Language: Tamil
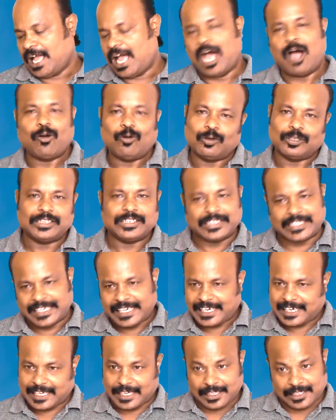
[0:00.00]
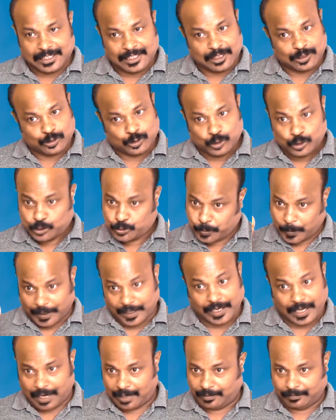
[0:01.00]
அவங்க வந்து நிறைய கலர்களை சூஸ்
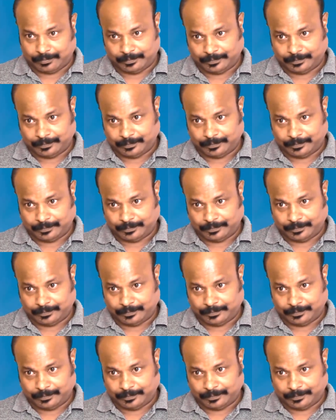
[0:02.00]
பண்ணலாம்